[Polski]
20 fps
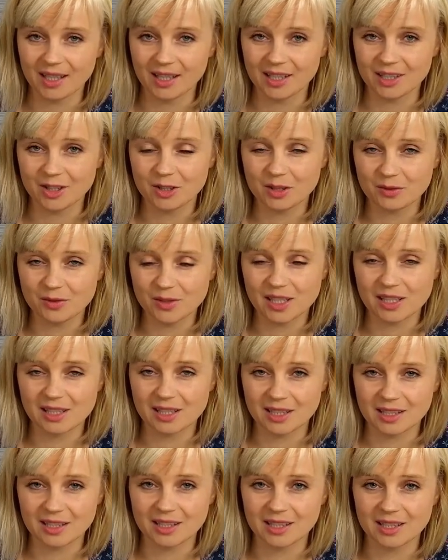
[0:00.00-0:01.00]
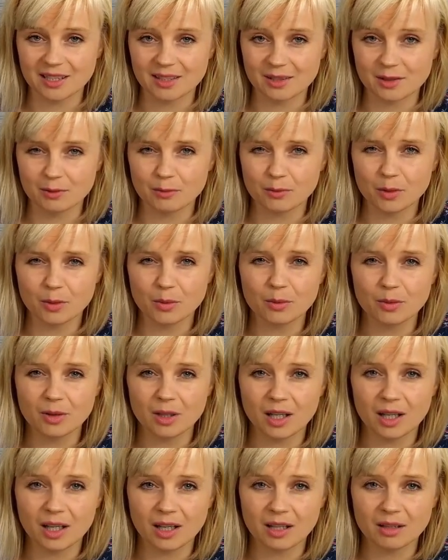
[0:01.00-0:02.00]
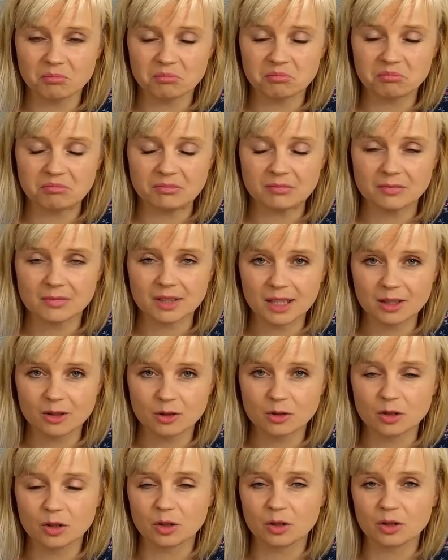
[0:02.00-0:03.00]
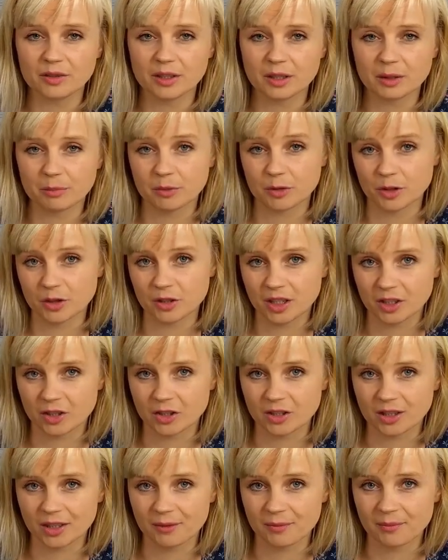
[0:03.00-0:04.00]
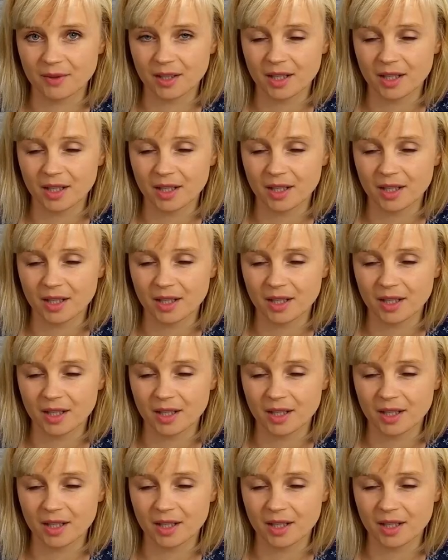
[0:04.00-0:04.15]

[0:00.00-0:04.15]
Czy to w zasadzie jest w ogóle dla kogokolwiek pożyteczne?